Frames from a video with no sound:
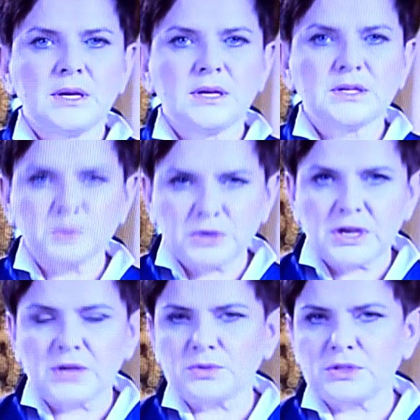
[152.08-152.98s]

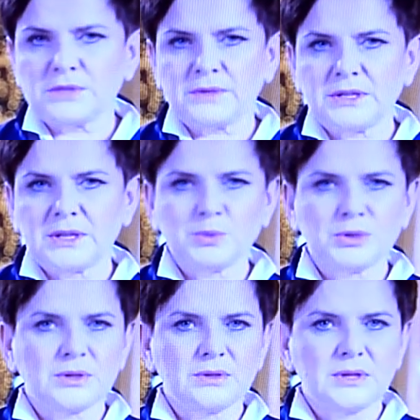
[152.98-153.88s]
Zbliżają się święta
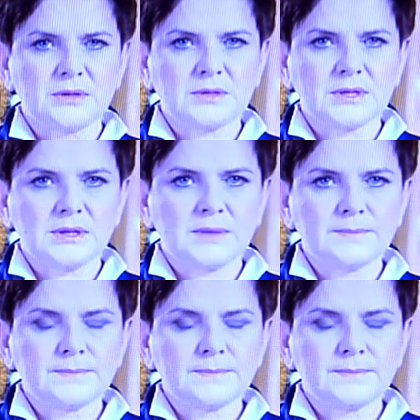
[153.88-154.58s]
Bożego Narodzenia.